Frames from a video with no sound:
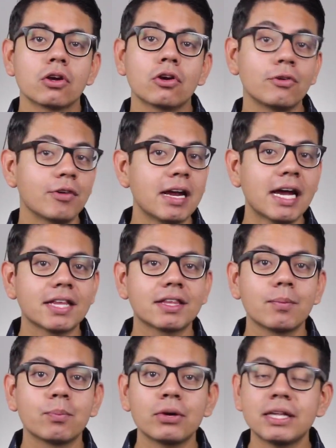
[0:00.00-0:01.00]
Con
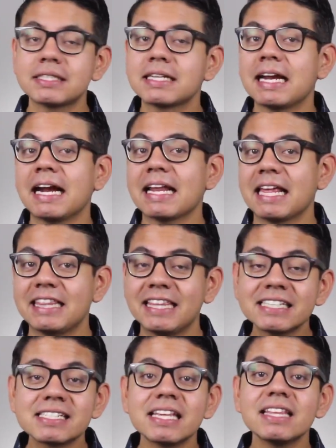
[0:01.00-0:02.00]
React puedes crear
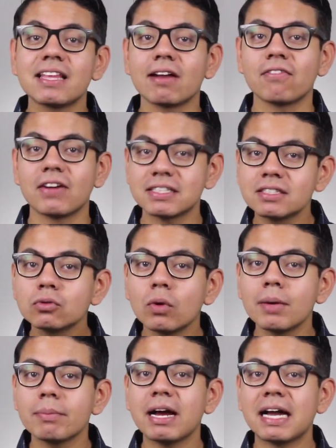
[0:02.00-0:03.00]
desde interfaces
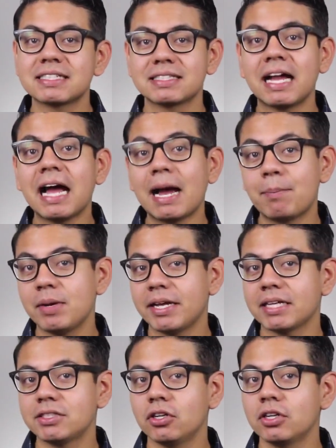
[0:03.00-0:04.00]
web hasta
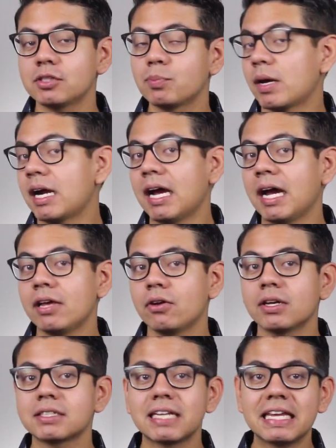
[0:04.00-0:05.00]
aplicaciones para
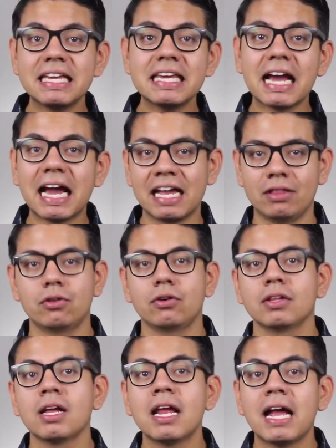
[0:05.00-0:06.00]
iOS y
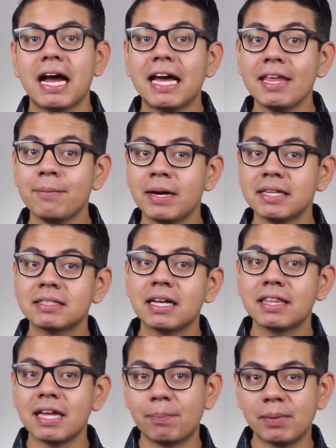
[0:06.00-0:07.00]
Android
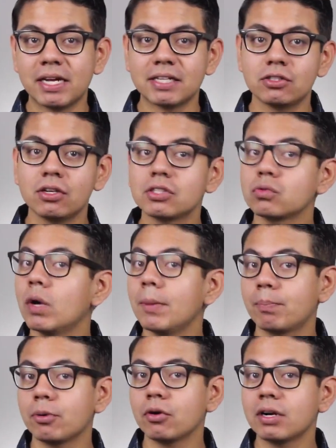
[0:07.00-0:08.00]
además de aplicaciones
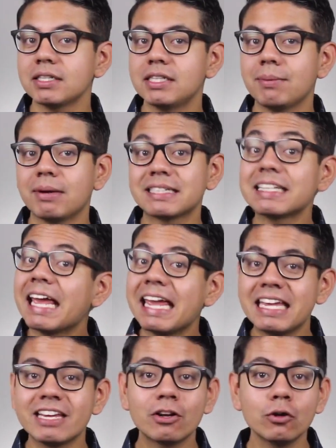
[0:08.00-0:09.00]
web progresivas
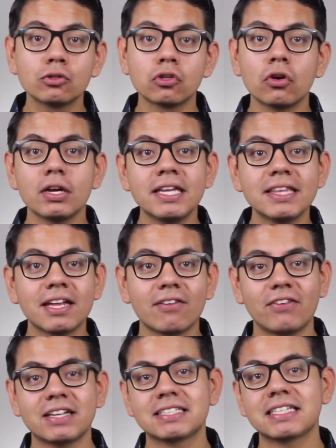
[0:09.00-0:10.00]
e incluso
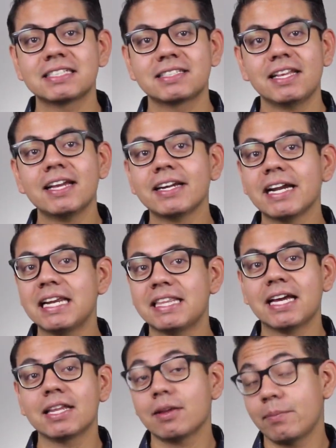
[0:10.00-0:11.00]
interfaces de
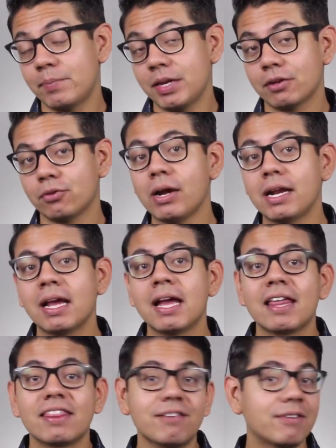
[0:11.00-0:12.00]
realidad virtual.
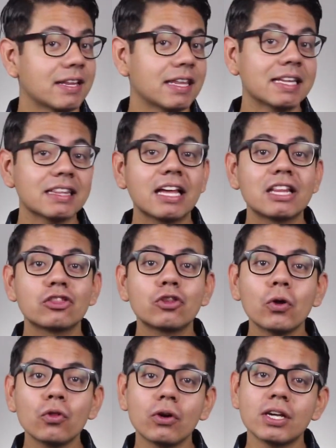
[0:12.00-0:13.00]
De verdad,
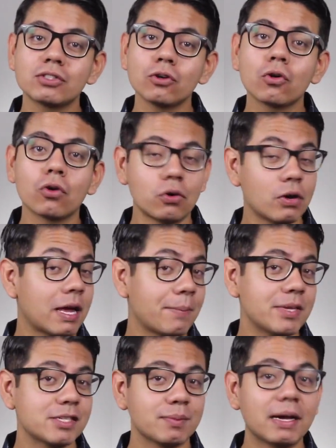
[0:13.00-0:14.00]
todo eso con una
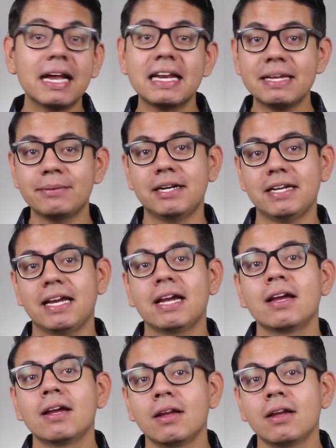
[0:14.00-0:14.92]
misma librería.